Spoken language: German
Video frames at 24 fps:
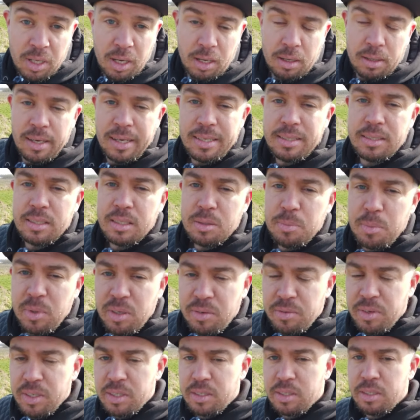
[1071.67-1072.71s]
ja, lasst es
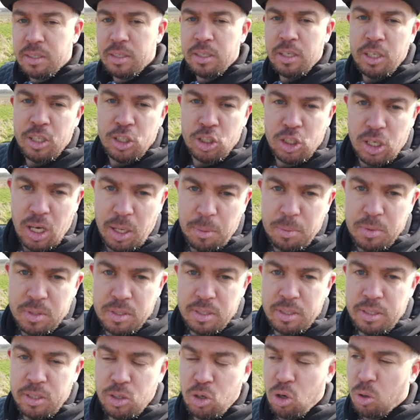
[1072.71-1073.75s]
mich wissen, schreibt
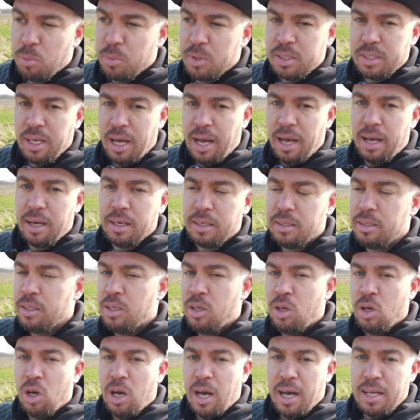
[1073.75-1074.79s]
es in die
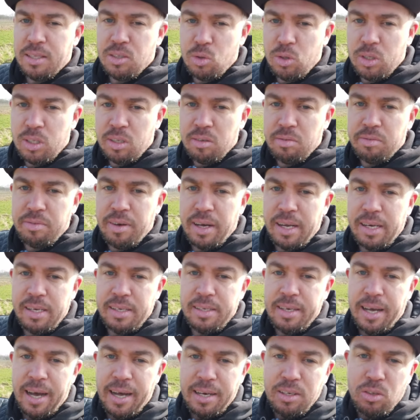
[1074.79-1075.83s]
Kommentare. Hat es euch
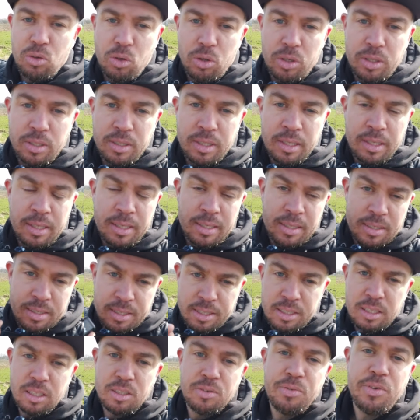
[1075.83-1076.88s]
gefallen? Hat euch
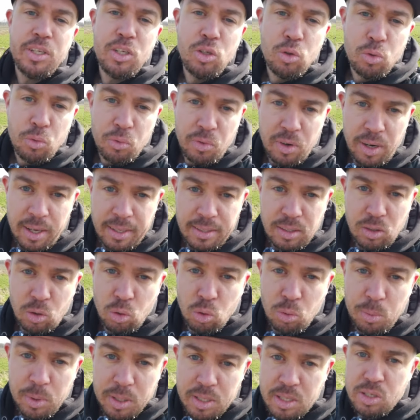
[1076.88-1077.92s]
dieses Video vielleicht
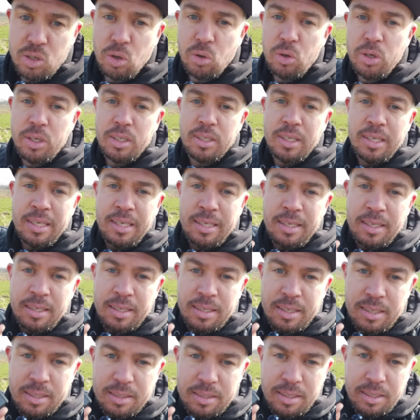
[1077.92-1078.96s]
auch überzeugt,
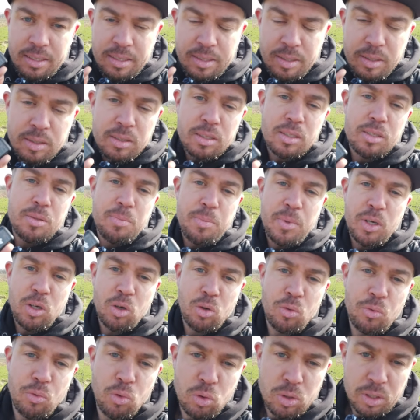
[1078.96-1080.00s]
dass ihr dieses
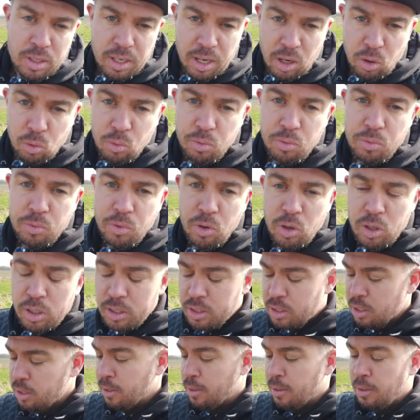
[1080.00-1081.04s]
Mikrofon kaufen
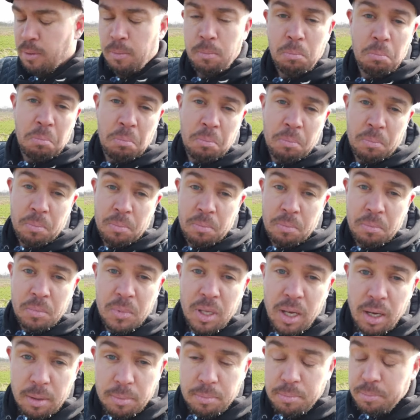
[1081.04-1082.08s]
wollt?
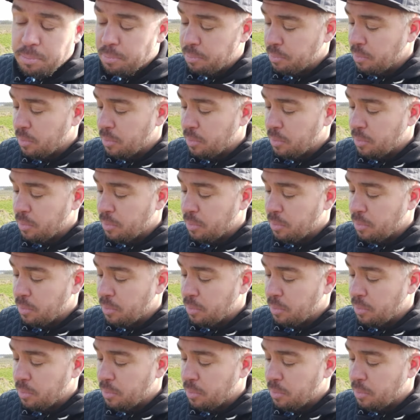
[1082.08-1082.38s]
Ja,